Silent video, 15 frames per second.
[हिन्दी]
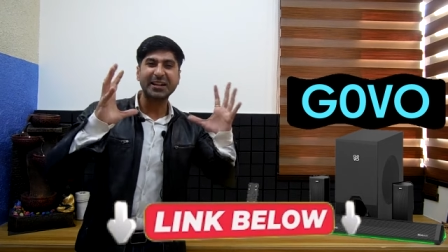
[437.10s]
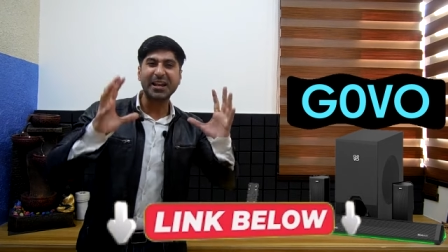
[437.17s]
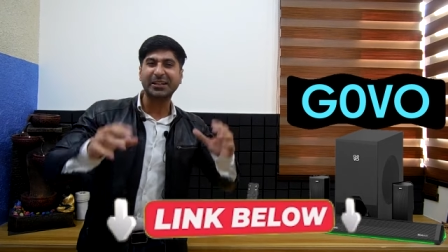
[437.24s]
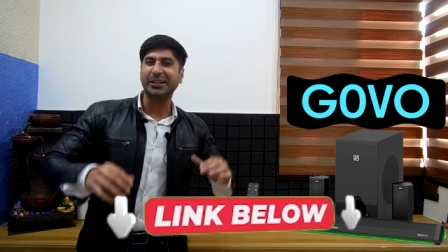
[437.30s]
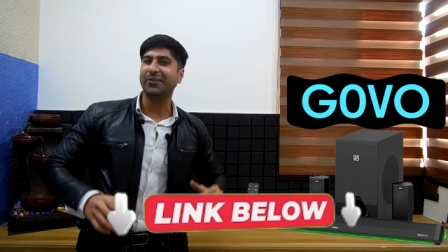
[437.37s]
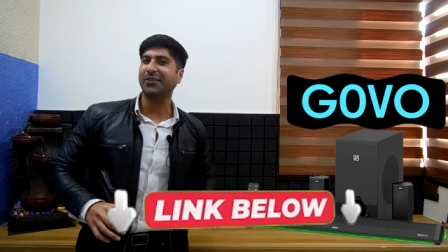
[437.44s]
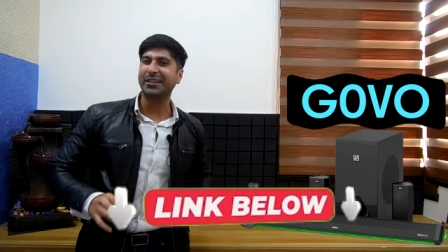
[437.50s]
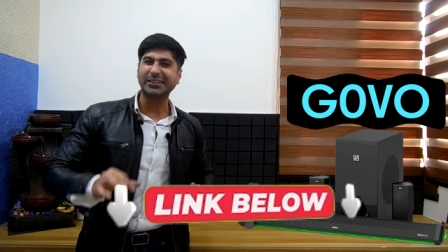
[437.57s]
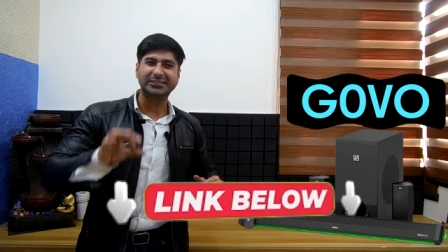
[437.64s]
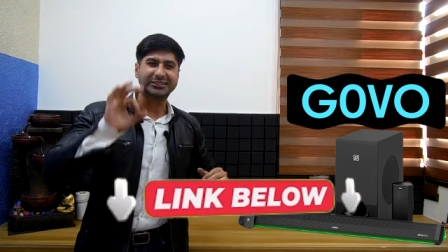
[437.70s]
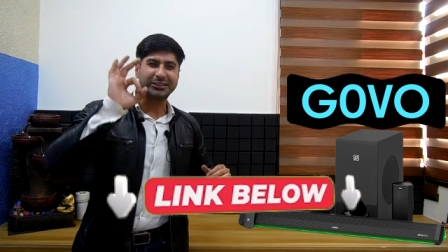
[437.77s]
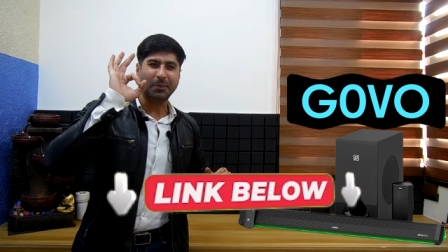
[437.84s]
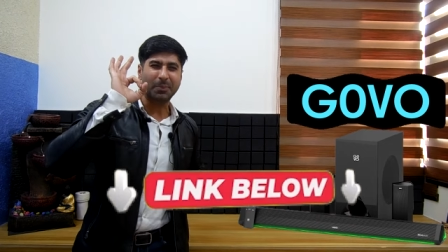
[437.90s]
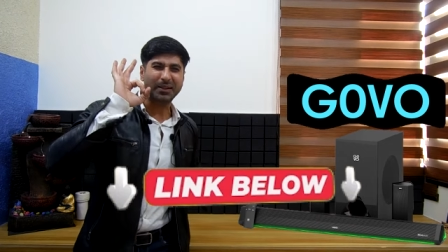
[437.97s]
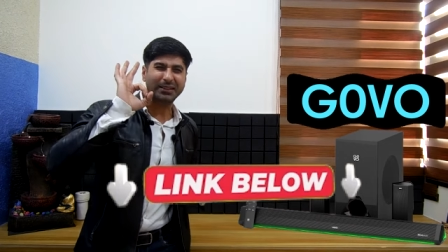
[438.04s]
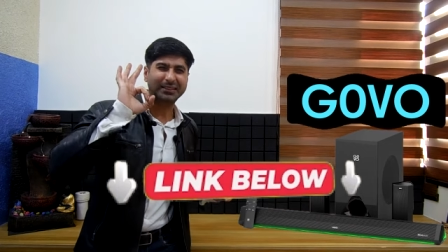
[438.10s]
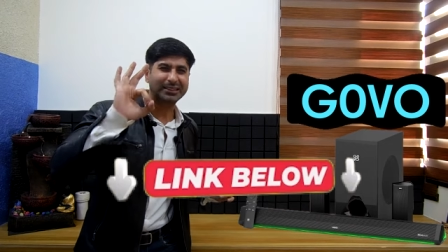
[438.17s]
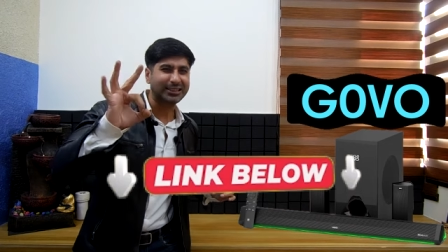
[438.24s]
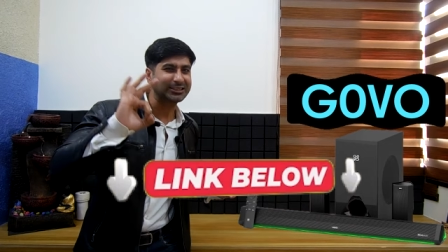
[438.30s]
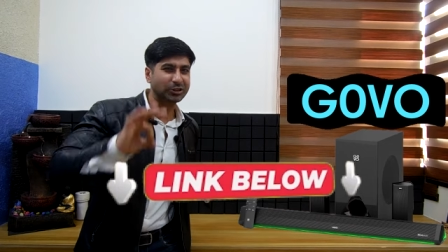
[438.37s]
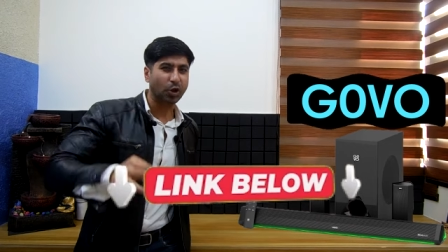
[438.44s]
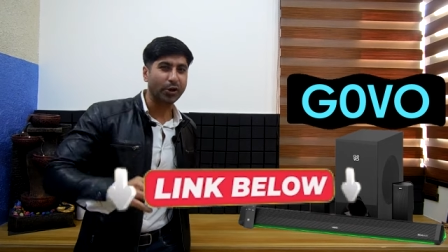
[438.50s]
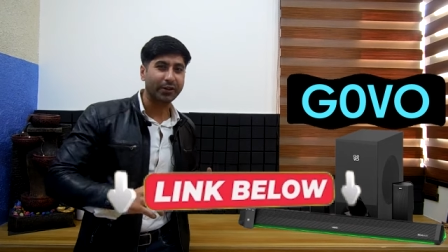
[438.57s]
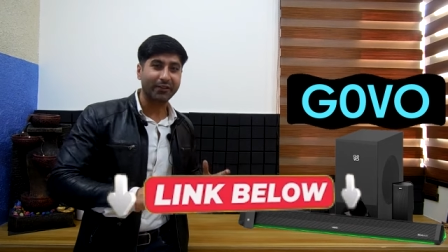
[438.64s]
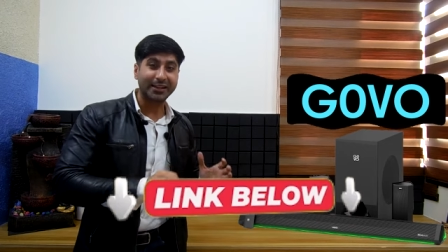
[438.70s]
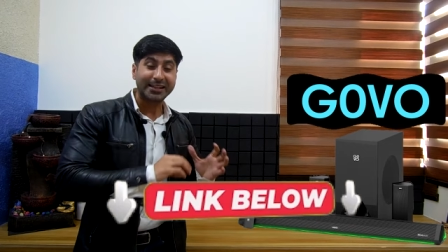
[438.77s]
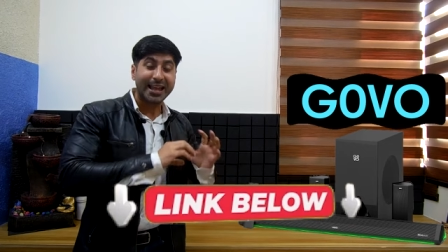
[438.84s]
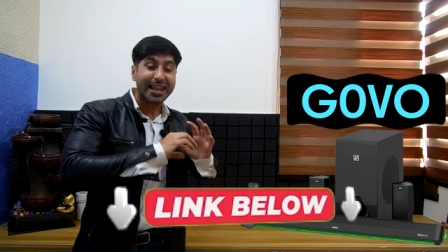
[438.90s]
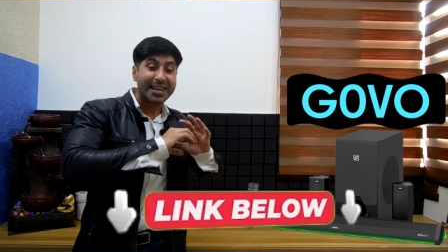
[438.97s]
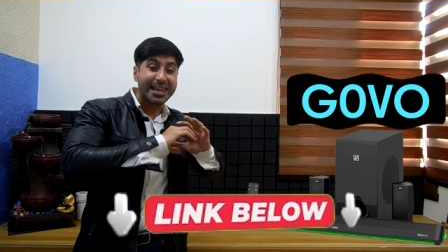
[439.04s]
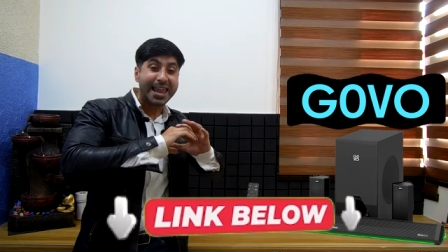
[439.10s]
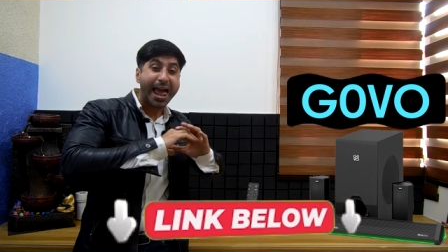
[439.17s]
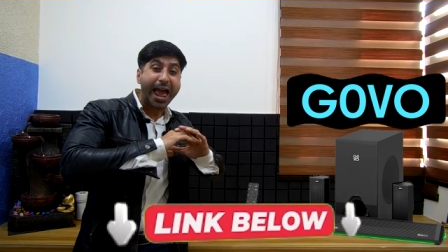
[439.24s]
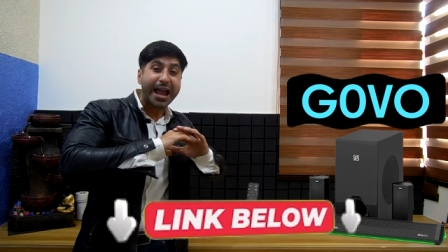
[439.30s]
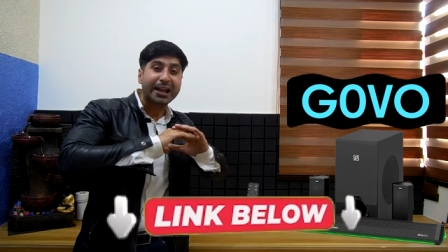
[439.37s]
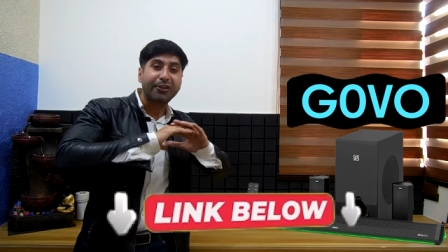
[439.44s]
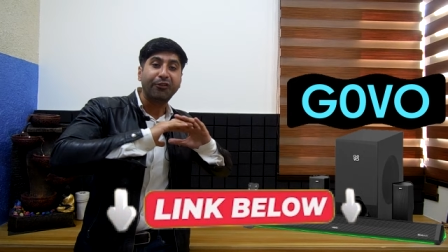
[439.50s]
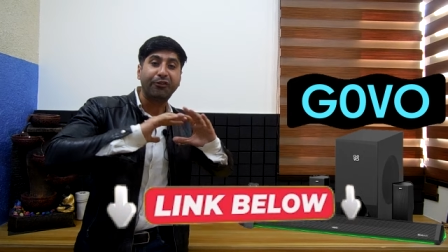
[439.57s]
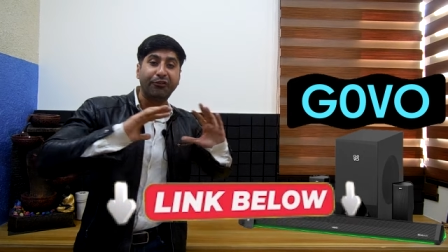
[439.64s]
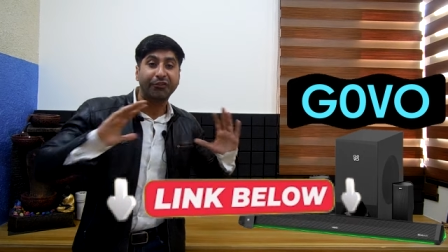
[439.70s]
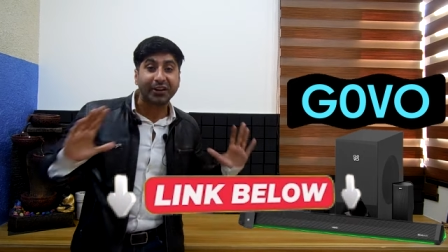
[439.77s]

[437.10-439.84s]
कनेक्टिविटी जबरदस्त होने वाली है लैग